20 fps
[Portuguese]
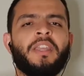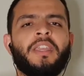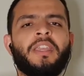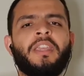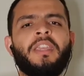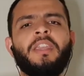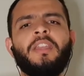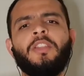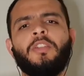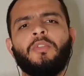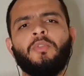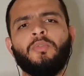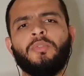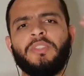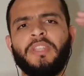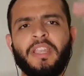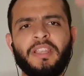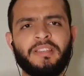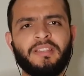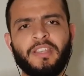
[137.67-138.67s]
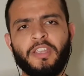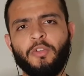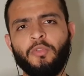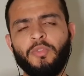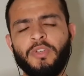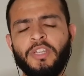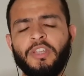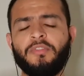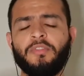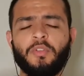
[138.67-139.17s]
e no terceiro
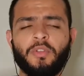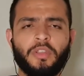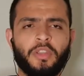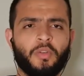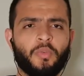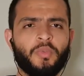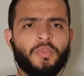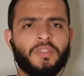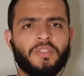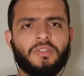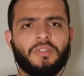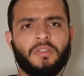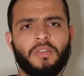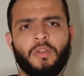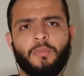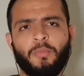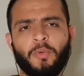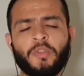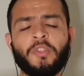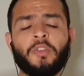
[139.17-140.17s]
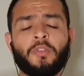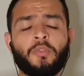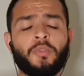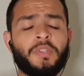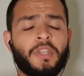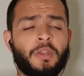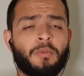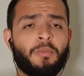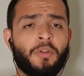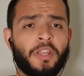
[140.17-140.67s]
nível, que é o, a porção do
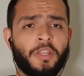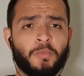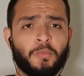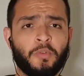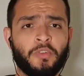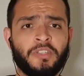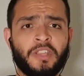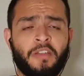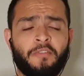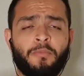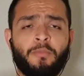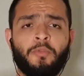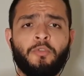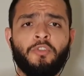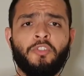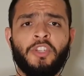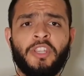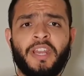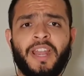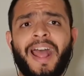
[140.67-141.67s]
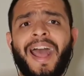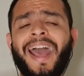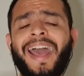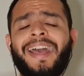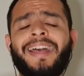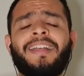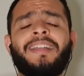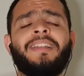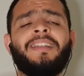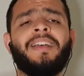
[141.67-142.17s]
cérebro responsável por
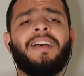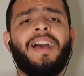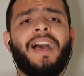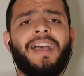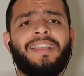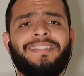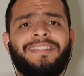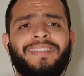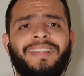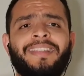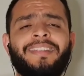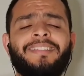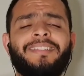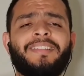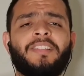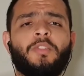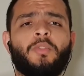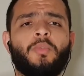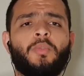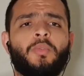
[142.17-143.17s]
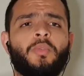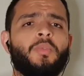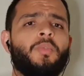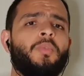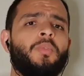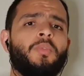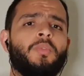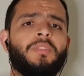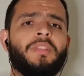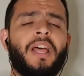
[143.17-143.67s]
tirar a gente
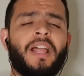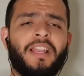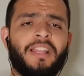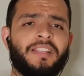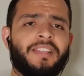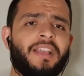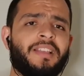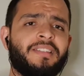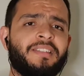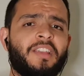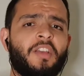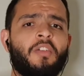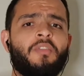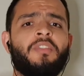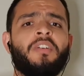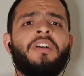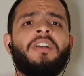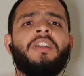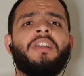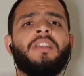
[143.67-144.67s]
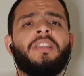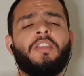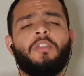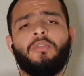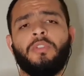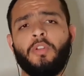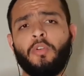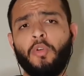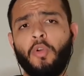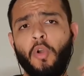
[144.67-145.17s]
do, da lei da selva, que é o
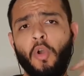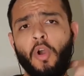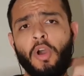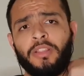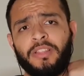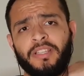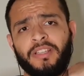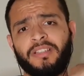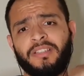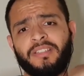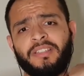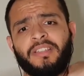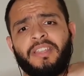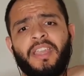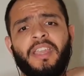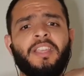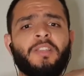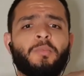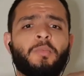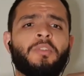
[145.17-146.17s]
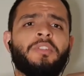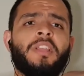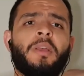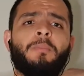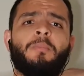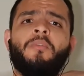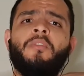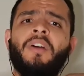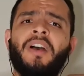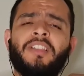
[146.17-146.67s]
neocórtex, que é
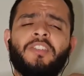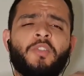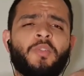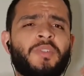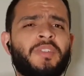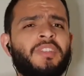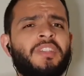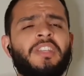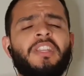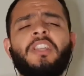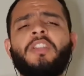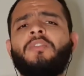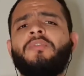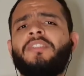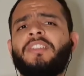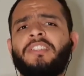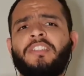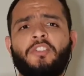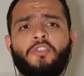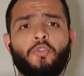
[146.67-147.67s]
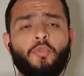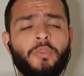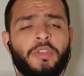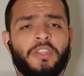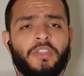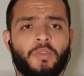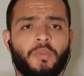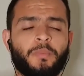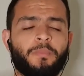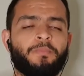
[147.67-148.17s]
responsável por raciocínio, fazer
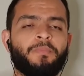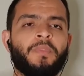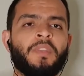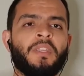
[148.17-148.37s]
juízo.